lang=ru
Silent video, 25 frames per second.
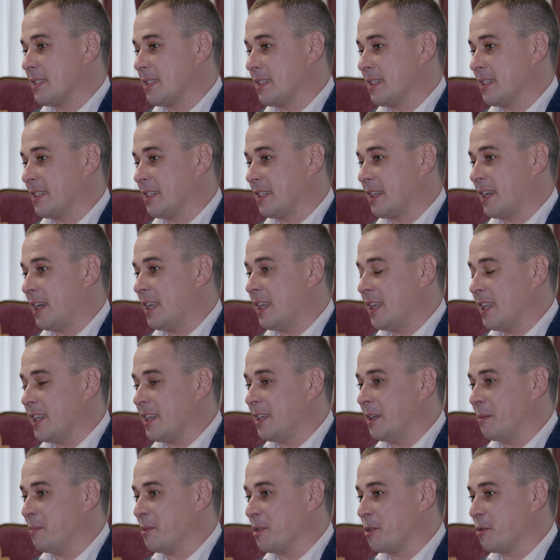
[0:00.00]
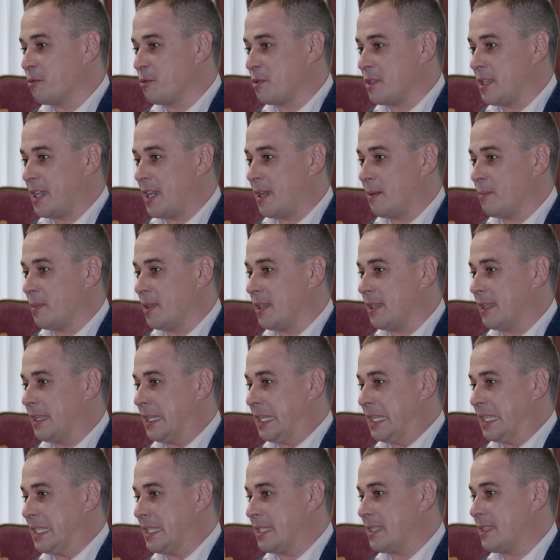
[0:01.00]
с коллегами,
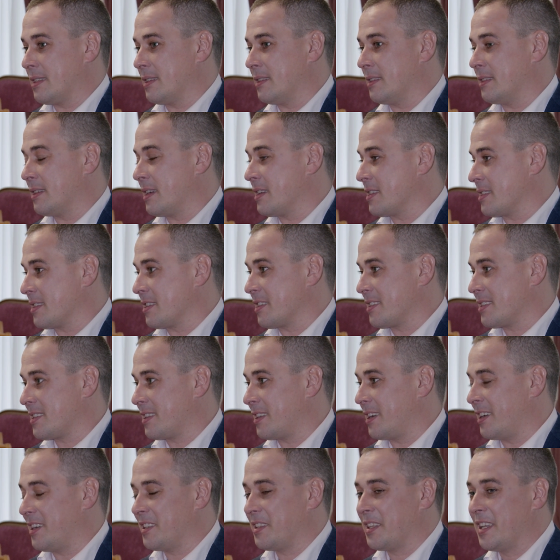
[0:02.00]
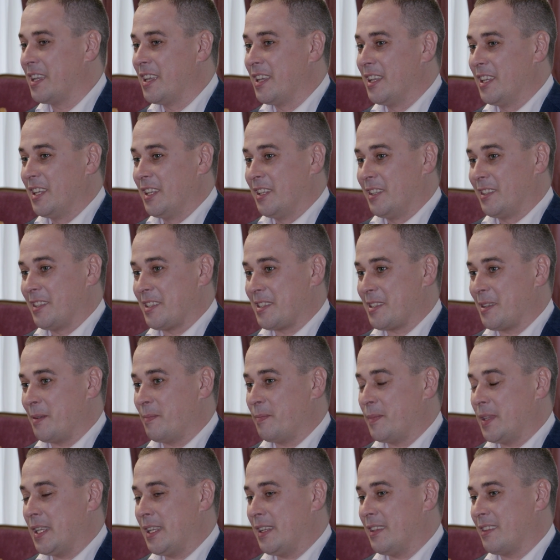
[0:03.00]
друзьями из э, разных стран, э, на
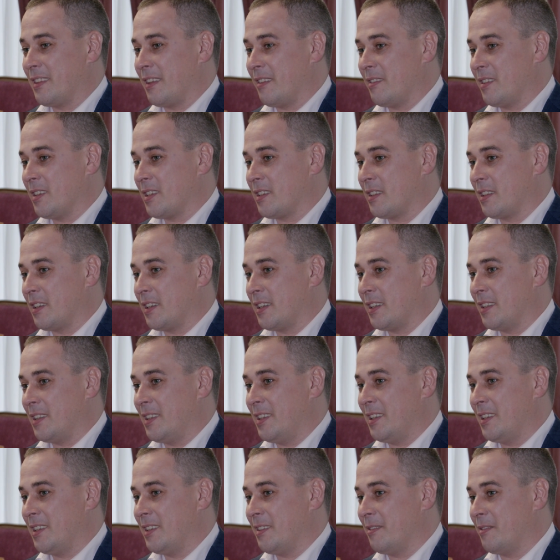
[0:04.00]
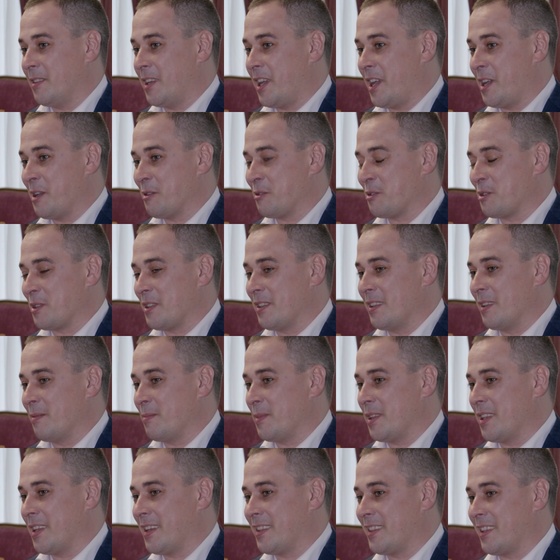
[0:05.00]
самом деле, наверное, они являются для
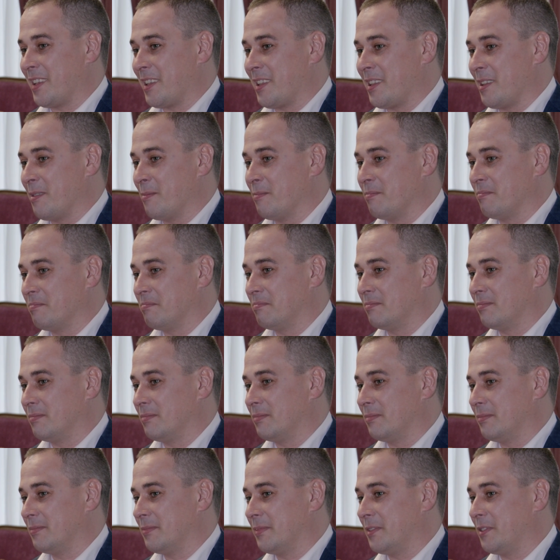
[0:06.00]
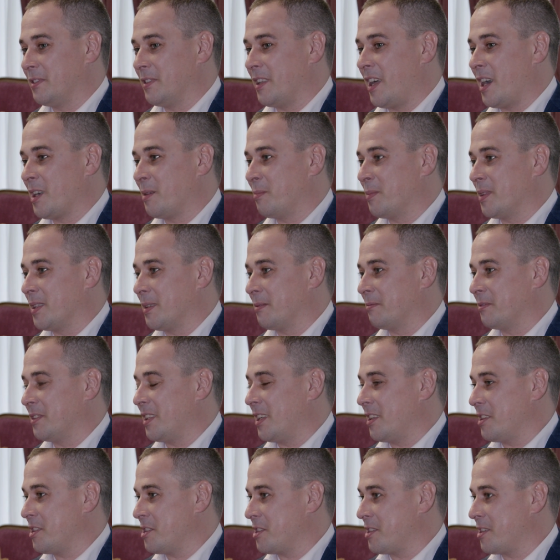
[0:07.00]
меня таким флагманом в
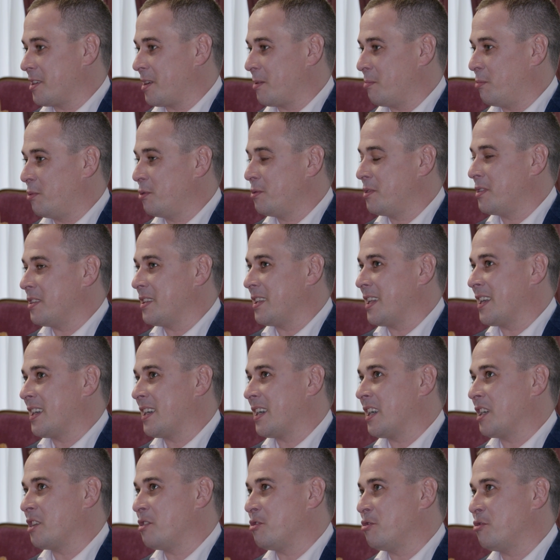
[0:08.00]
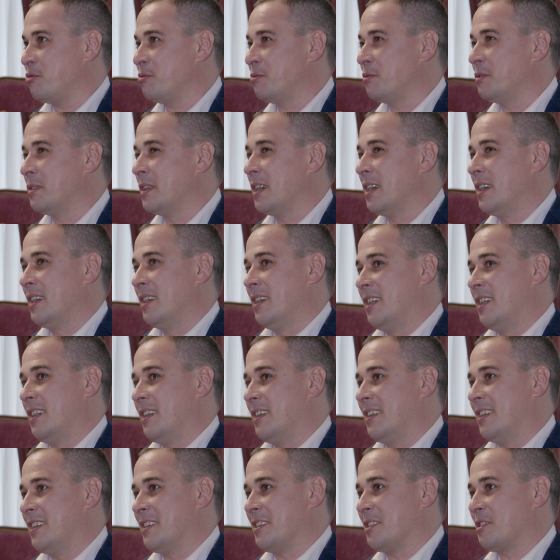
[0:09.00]
дальнейшей работе. Я хочу,
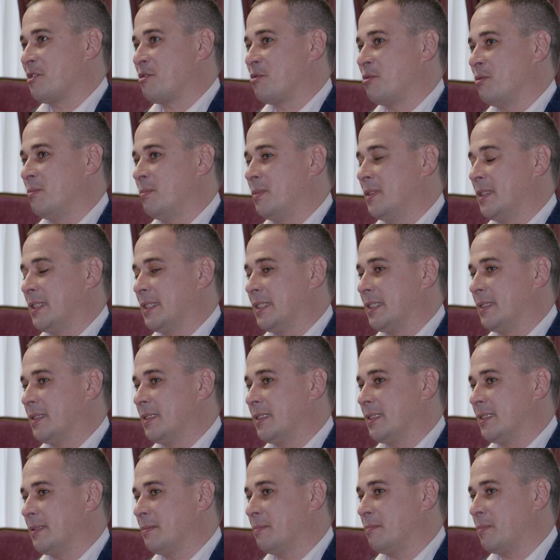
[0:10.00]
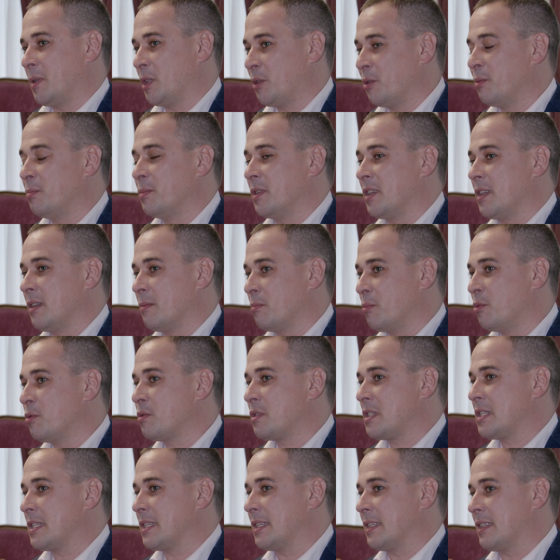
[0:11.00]
э, чтобы э, подобные
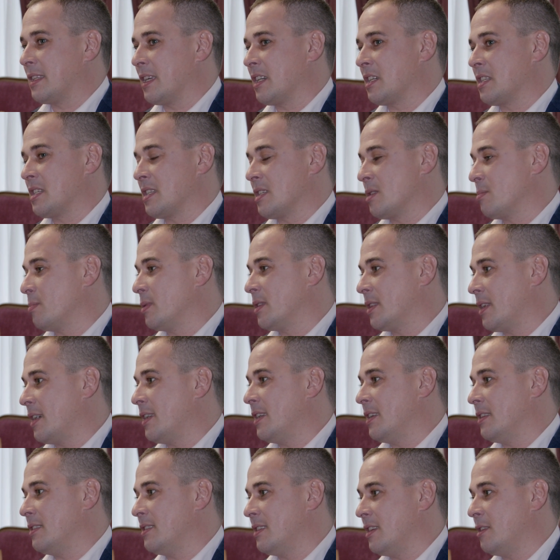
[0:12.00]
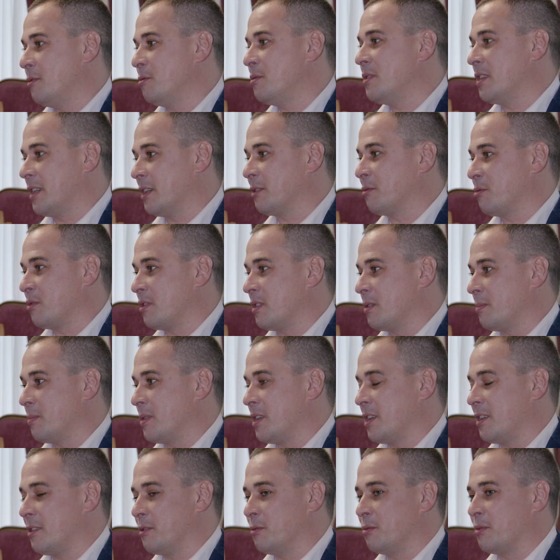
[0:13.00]
эмоции также испытали те люди, которые
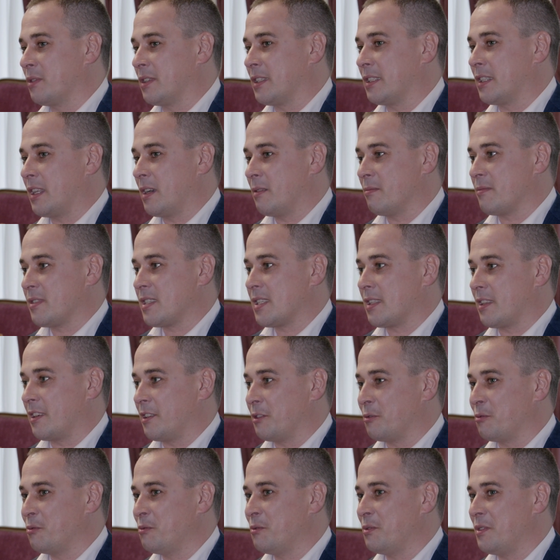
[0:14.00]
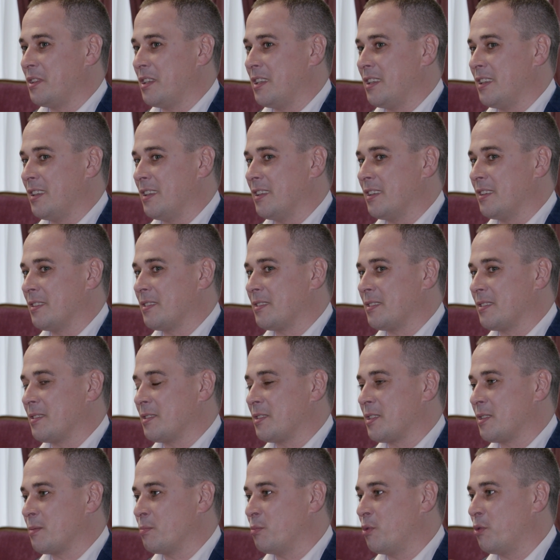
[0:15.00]
приедут к нам в страну и
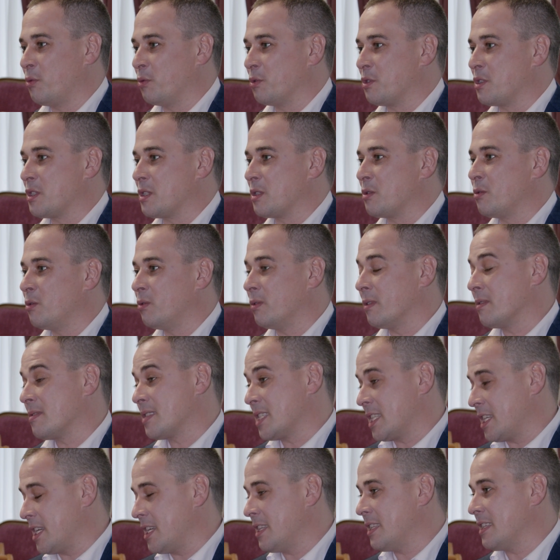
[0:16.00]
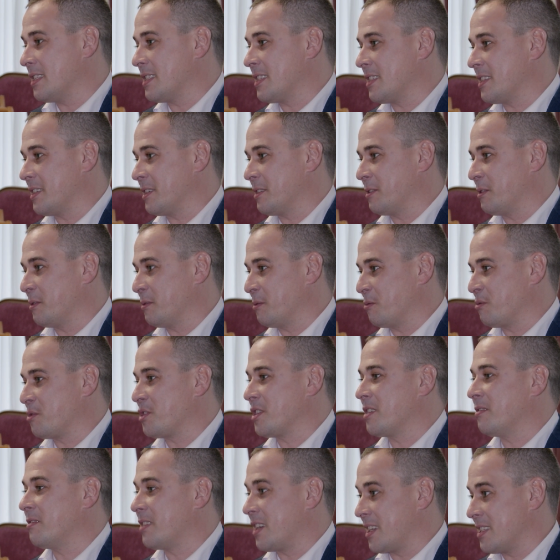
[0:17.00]
смогут снова встретиться
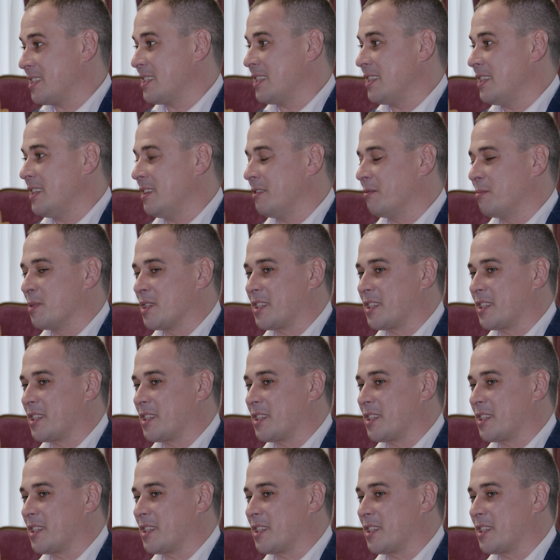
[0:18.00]
уже в России, в